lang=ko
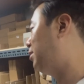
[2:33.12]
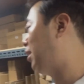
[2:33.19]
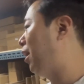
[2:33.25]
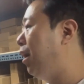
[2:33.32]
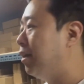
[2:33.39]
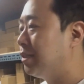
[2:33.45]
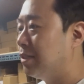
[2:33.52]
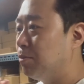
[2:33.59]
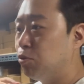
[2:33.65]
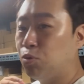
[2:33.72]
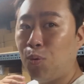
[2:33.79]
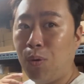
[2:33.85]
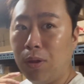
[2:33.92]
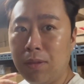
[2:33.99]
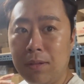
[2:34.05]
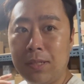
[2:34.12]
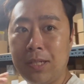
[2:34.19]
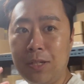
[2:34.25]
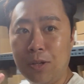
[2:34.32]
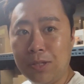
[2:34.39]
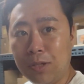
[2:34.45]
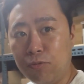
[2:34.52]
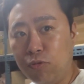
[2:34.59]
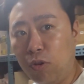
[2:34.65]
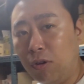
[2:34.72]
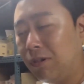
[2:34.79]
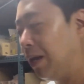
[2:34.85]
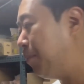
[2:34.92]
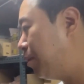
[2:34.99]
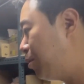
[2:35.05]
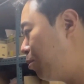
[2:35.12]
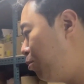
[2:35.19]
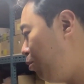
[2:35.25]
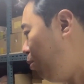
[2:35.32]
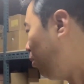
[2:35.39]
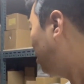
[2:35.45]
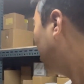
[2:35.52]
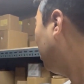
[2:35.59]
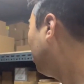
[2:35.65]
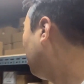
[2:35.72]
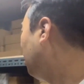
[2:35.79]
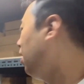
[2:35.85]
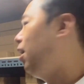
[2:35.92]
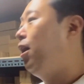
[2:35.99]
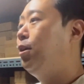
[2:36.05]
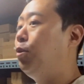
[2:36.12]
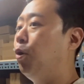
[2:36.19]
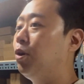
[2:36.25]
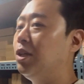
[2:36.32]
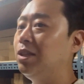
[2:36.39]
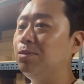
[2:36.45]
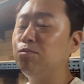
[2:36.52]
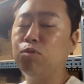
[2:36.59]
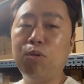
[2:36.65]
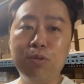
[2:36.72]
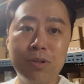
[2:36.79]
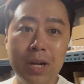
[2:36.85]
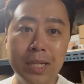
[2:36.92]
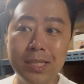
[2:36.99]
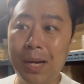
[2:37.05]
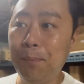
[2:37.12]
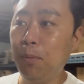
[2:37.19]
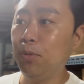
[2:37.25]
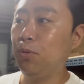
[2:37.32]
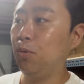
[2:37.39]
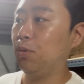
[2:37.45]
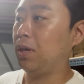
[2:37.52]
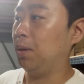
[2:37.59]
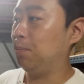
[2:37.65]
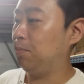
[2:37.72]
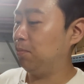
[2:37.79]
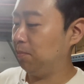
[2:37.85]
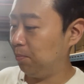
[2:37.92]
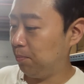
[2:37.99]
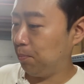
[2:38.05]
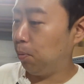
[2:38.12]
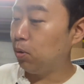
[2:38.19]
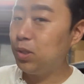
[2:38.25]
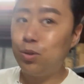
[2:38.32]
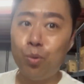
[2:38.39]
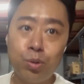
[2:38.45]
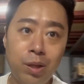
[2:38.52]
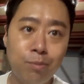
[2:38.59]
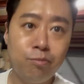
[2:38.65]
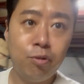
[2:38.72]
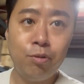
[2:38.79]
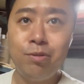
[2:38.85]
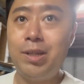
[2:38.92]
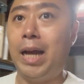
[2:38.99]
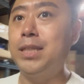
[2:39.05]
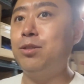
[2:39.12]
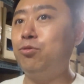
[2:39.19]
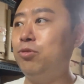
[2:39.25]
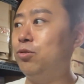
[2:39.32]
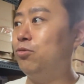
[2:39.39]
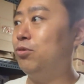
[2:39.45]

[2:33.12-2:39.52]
제가 지금 수족관을 7년째 운영을 하면서도 여기 있는 물건들을 아직 한 번도 이렇게 보지도 못한 물건들이 아직도